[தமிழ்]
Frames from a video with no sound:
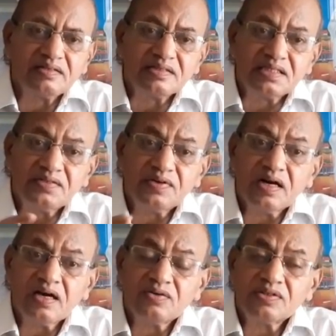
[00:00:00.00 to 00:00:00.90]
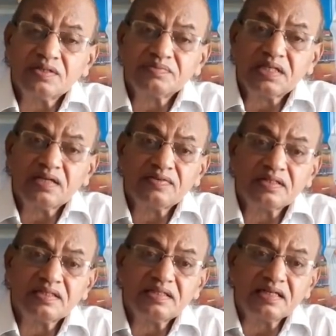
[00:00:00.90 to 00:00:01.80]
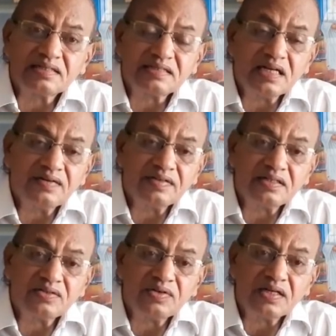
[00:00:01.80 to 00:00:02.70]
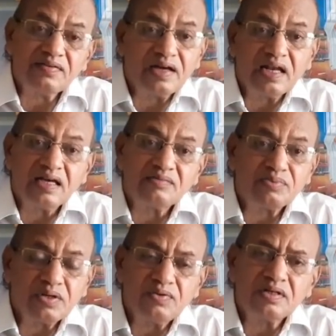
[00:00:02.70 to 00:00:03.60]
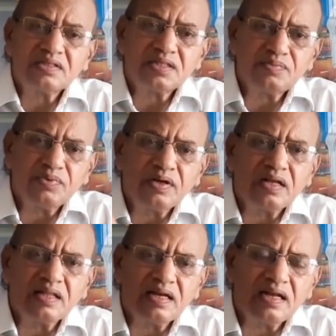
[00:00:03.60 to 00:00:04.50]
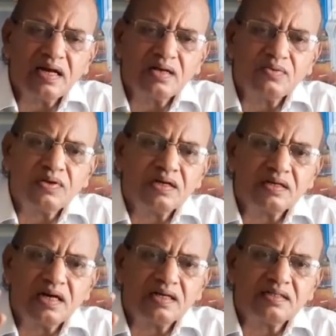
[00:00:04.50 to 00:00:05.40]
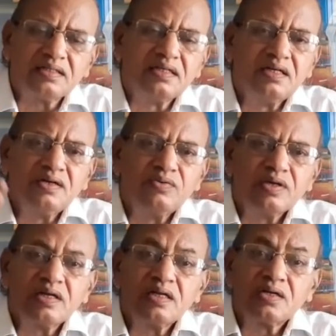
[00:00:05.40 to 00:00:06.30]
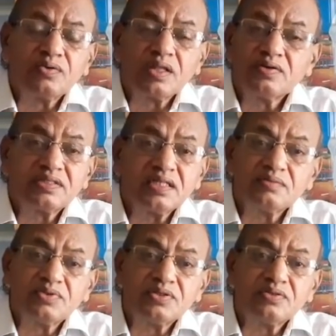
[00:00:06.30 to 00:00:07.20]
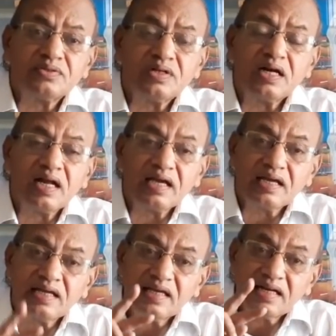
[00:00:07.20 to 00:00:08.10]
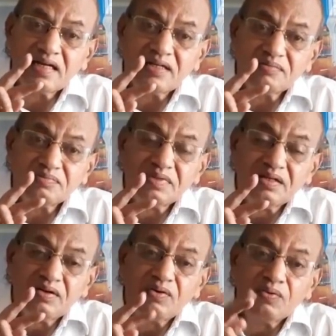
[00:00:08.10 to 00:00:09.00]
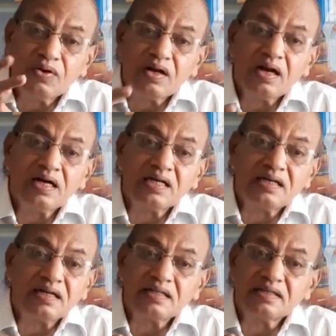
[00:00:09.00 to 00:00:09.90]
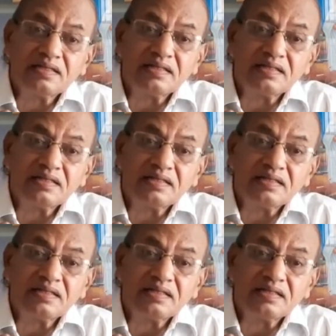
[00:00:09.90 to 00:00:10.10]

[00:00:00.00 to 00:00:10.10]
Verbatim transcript: ஜீவகாருண்யம் செய்வது எக்ஸ்ட்ராவற்றினுடைய வேலை புற உலகத்துக்கு போயிருந்தால் தானே நாலு உலக நாலு உயிர்களுக்கு உதவி செய்ய முடியும் ஆனால் இங்கே இரண்டும் ஒன்றாகின்றது